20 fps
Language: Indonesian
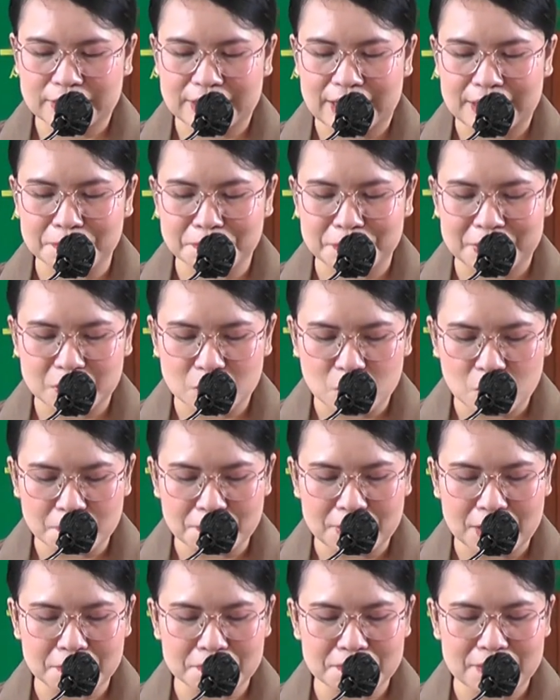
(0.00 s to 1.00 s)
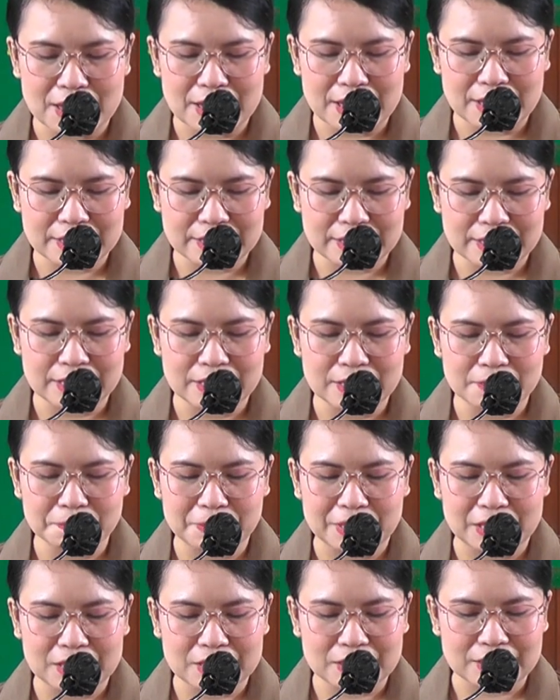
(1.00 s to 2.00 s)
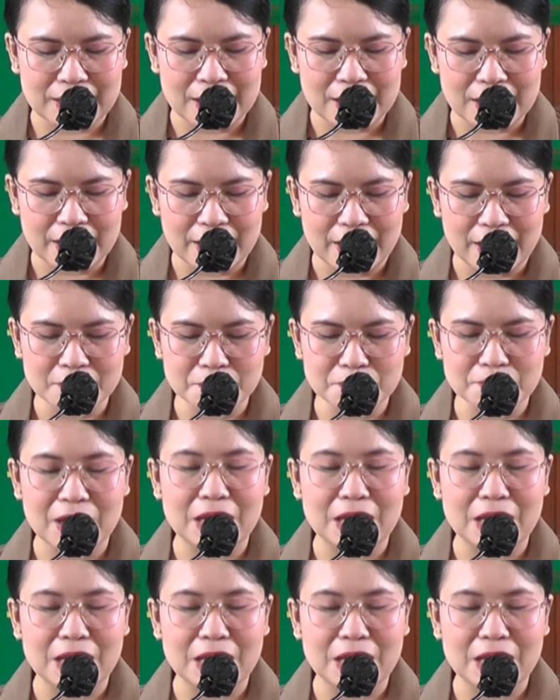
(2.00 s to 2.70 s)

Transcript: dan pedoman bagi peletakan